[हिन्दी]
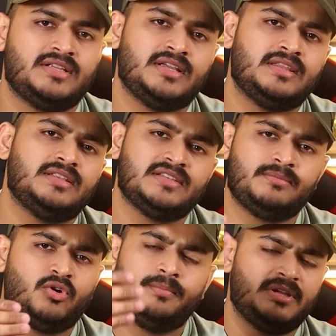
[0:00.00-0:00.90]
आ जाती है
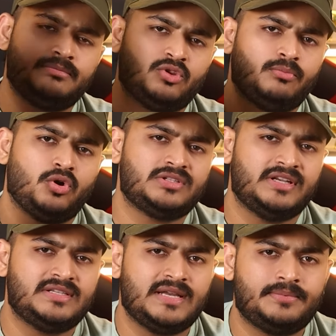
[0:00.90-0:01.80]
जिसमें ऑन पेज में तो बहुत
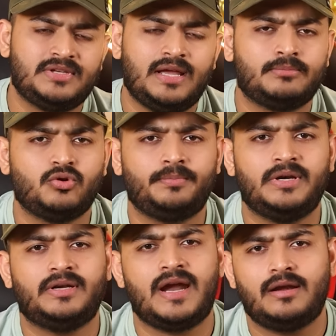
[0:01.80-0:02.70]
सारे स्टेप्स हैं आपको
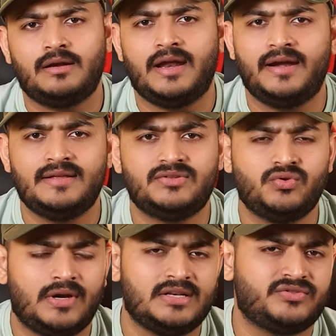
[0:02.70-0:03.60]
अपने टाइटल हेडिंग्स
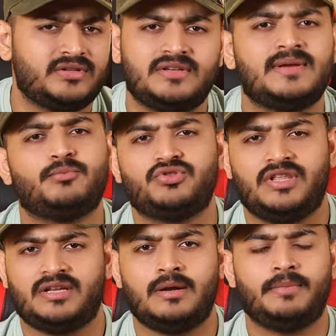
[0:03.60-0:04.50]
यू स्ट्रक्चर सब कुछ
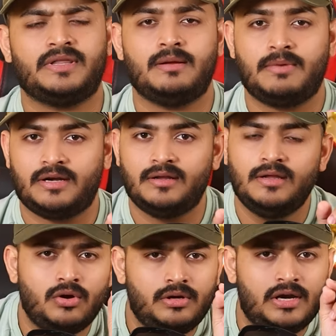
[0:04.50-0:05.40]
देखना पड़ता है बट
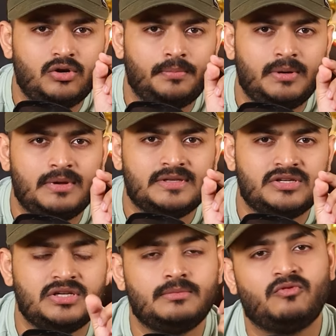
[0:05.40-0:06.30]
कॉन्टेंट
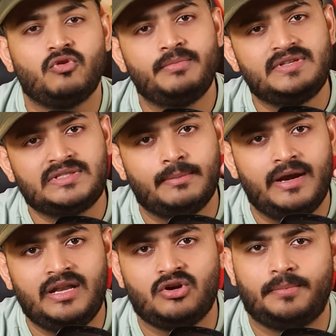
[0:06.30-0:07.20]
ऑप्टिमाइजेशन वो भी
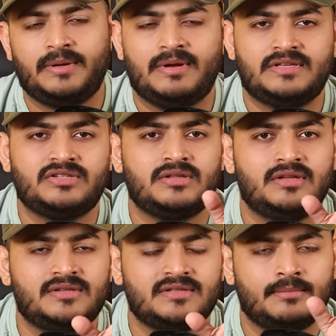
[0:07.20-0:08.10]
सेमेंटिक ऑप्टिमाइजेशन
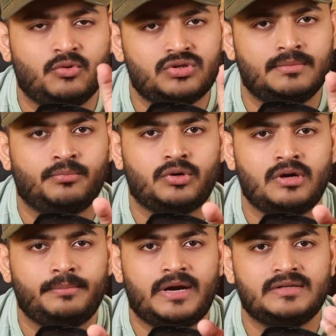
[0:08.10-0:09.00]
दिस इज द मोस्ट
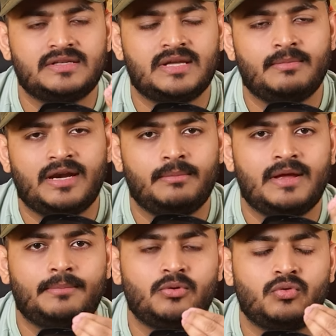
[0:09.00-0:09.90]
इंपॉर्टेंट पार्ट जिसके बारे में
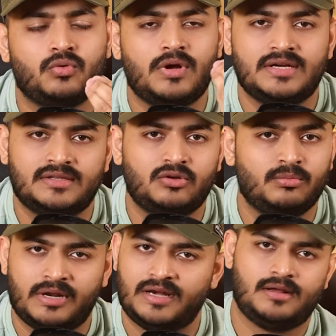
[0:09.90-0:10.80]
आप लोगों को आज तक
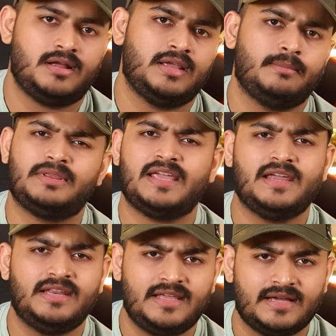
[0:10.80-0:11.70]
गुमराह रखा गया बताया
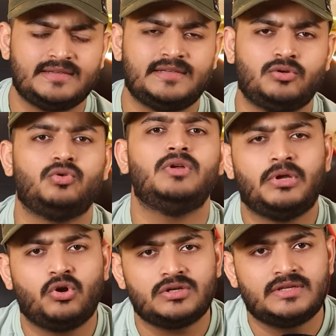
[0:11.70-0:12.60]
ही नहीं गया किसी को
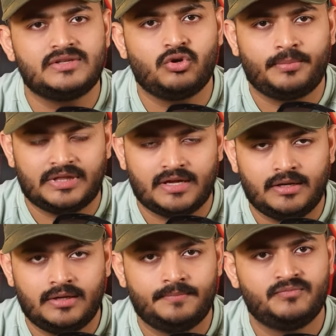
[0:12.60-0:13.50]
बिकॉज किसी को पता
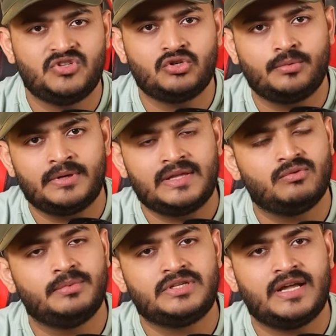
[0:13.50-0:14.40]
नहीं है जिनको पता है
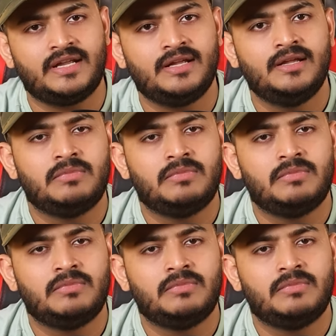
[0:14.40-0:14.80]
वो बेचारे